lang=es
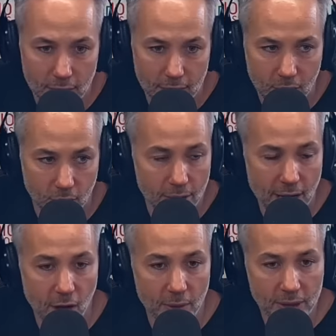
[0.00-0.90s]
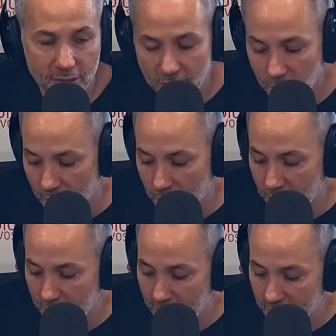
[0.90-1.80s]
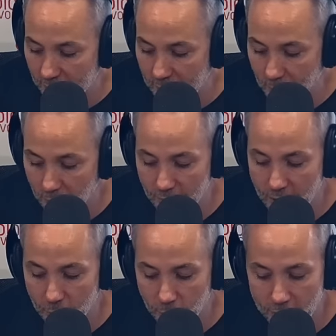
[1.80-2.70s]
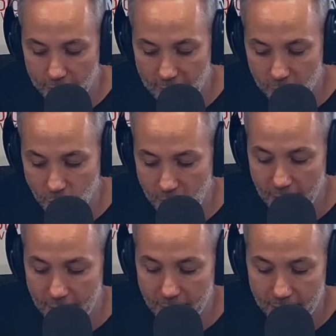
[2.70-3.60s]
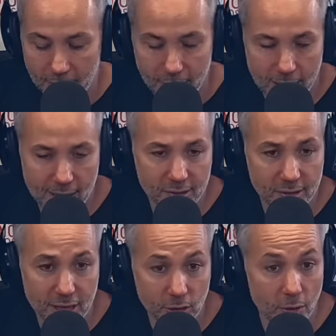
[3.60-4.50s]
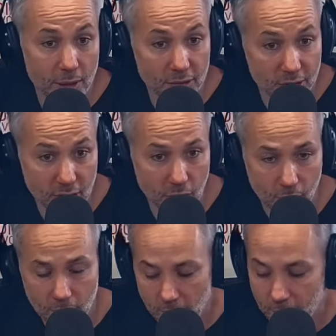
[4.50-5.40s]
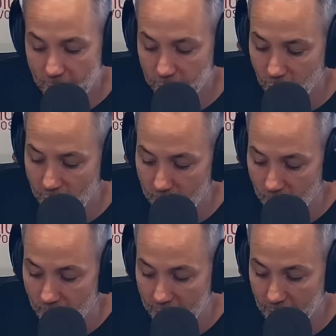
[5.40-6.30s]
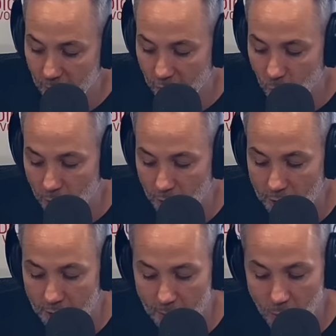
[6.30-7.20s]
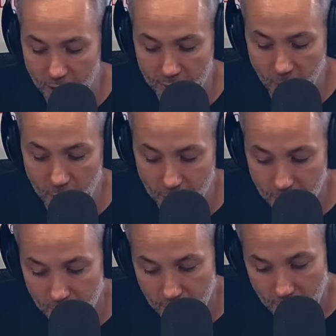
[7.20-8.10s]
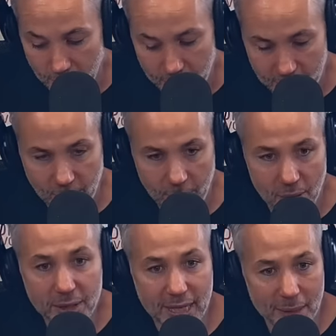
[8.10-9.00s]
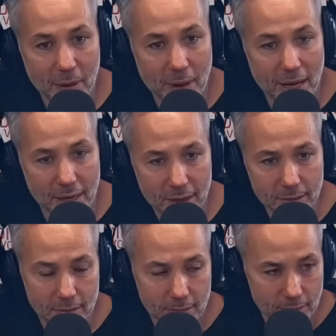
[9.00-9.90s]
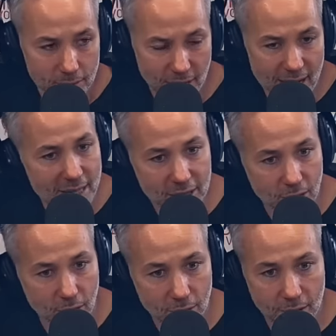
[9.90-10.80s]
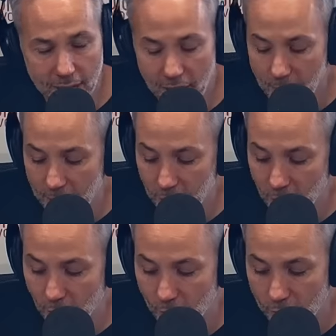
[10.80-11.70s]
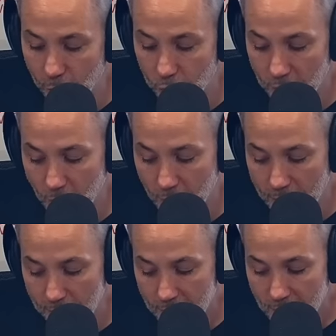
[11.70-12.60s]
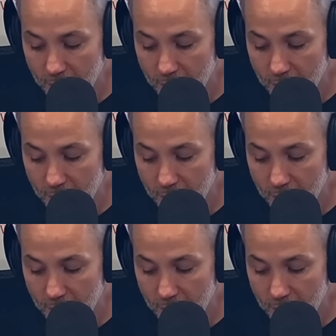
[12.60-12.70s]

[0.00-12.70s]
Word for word: eh, condenado a 25 años de cárcel por ser el autor intelectual del el asesinato de 25 personas por parte de los escuadrones de la muerte. Bueno, ese periodista es Bailey, fanático de Alberto Fujimori,